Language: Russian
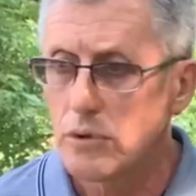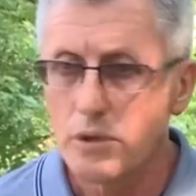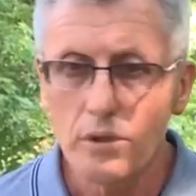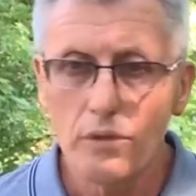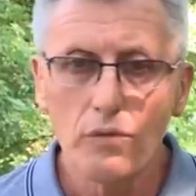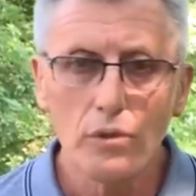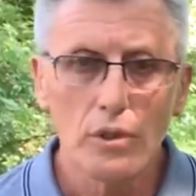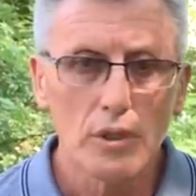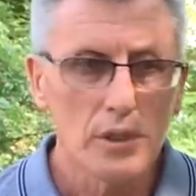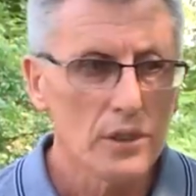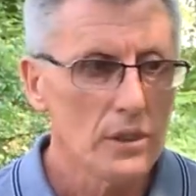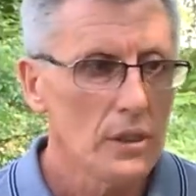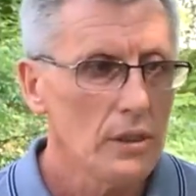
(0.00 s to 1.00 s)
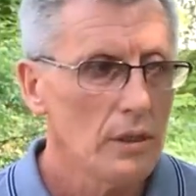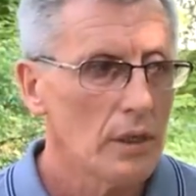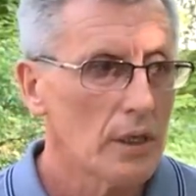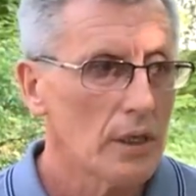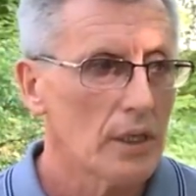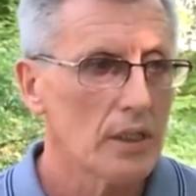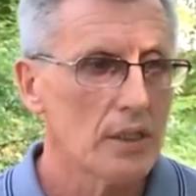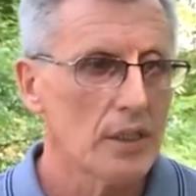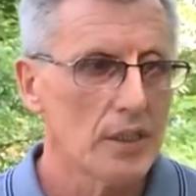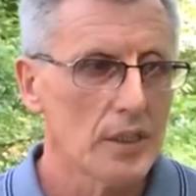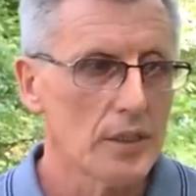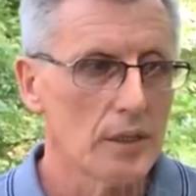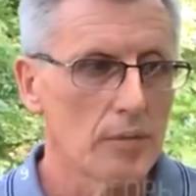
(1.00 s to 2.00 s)
На сегодняшний день каждый
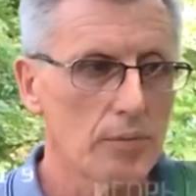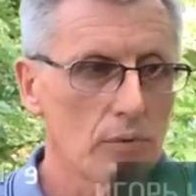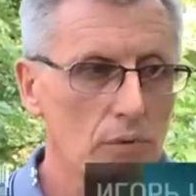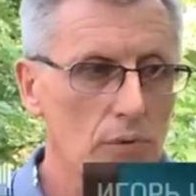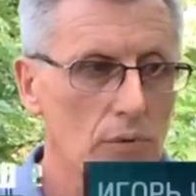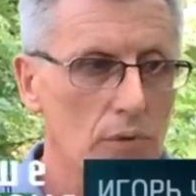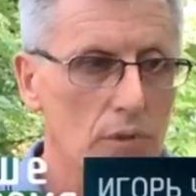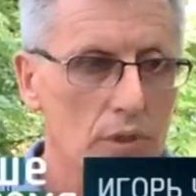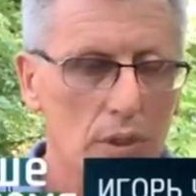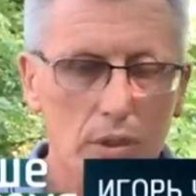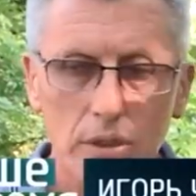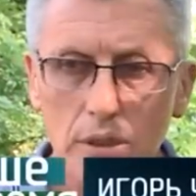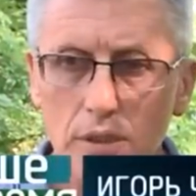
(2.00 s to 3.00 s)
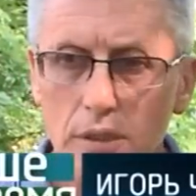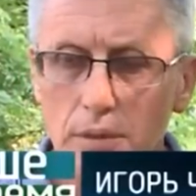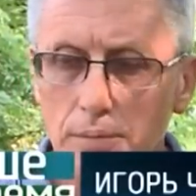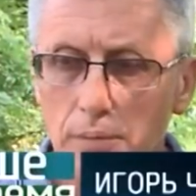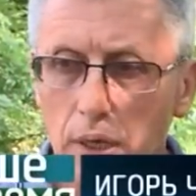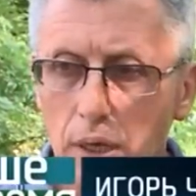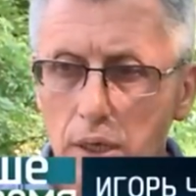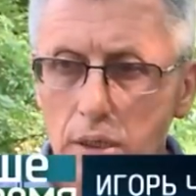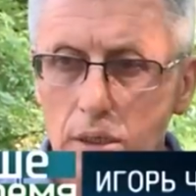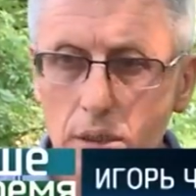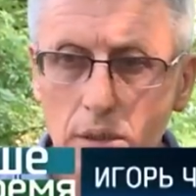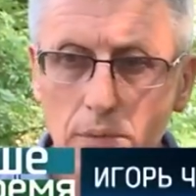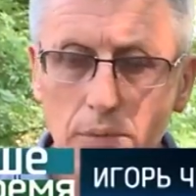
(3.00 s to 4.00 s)
житель, по э, статистическим
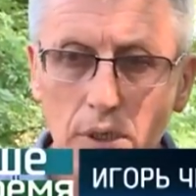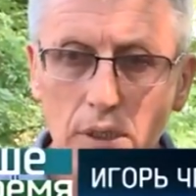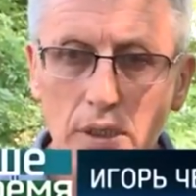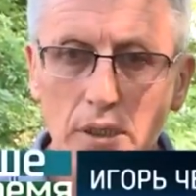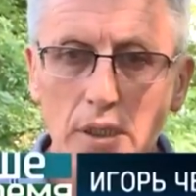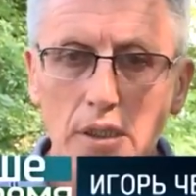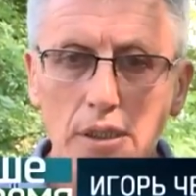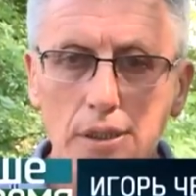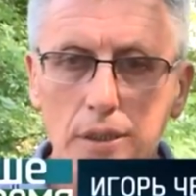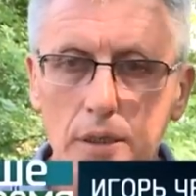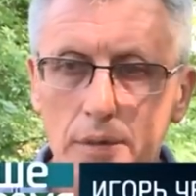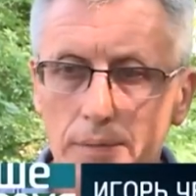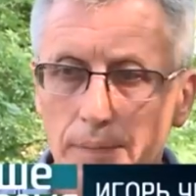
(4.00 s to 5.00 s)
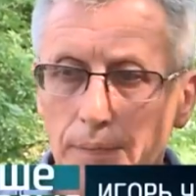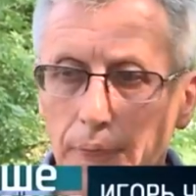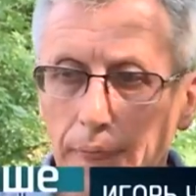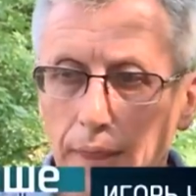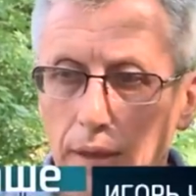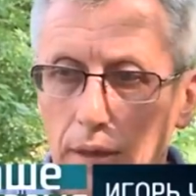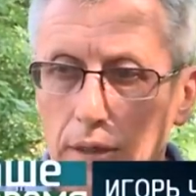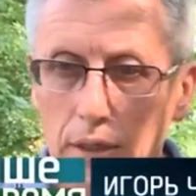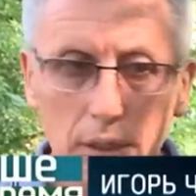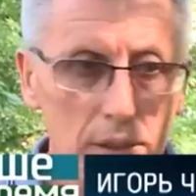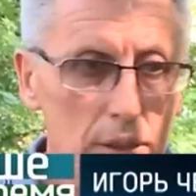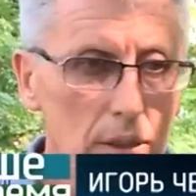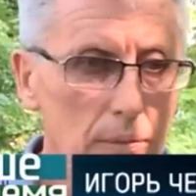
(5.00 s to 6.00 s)
данным, каждый житель
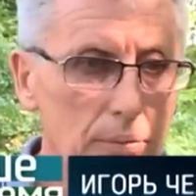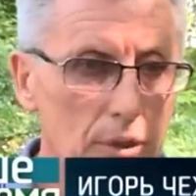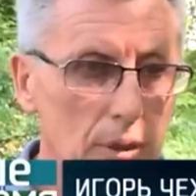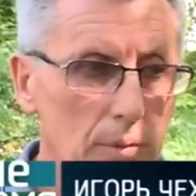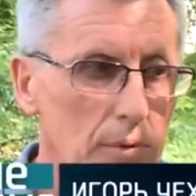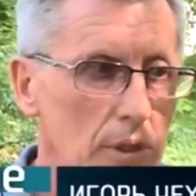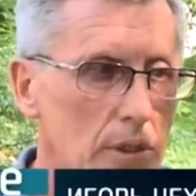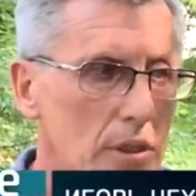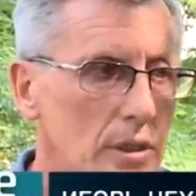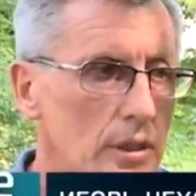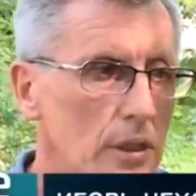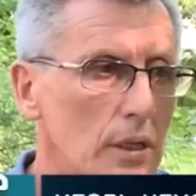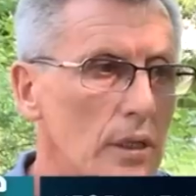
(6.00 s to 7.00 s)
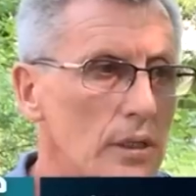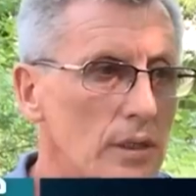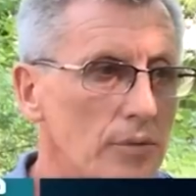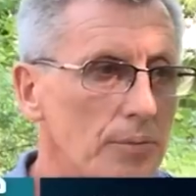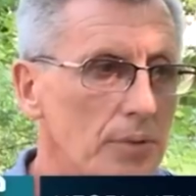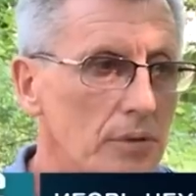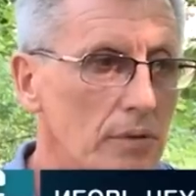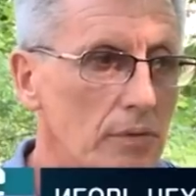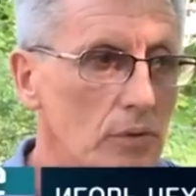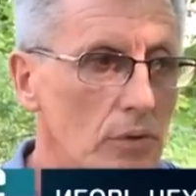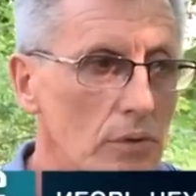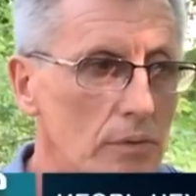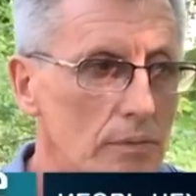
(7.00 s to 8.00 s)
России потребляет 60 литров пива в
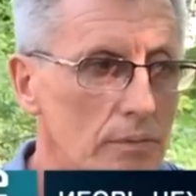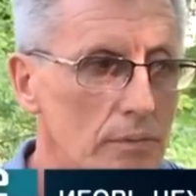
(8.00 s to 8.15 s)
год.